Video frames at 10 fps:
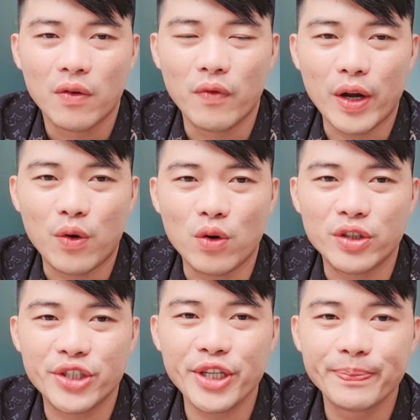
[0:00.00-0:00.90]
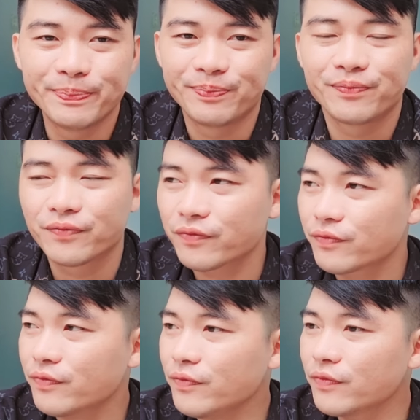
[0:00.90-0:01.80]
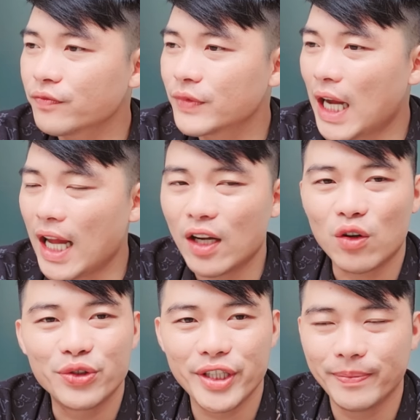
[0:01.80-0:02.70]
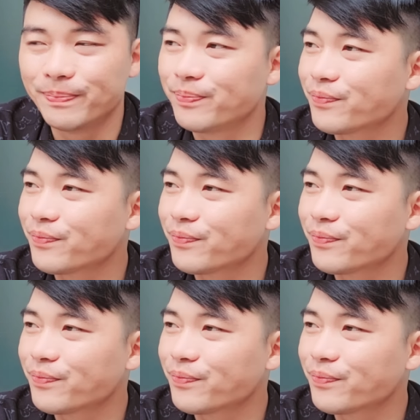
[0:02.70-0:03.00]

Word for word: về con chim à con chim